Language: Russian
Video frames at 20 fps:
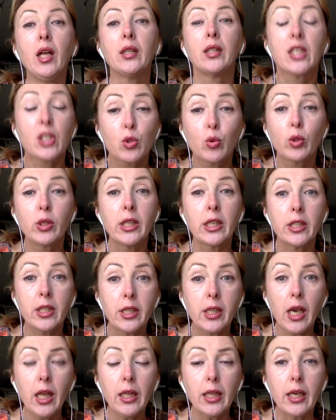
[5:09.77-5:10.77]
лоскутное
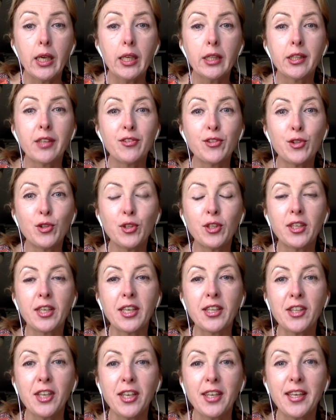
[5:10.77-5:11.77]
одеяло – это
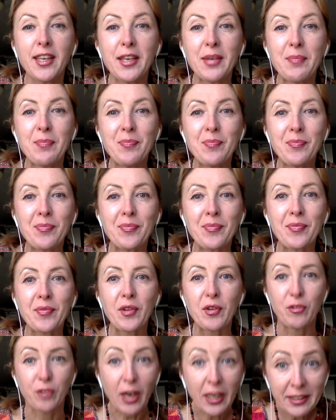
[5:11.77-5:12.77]
все-таки некий
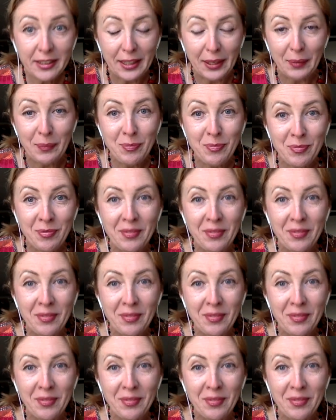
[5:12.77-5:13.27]
фактор –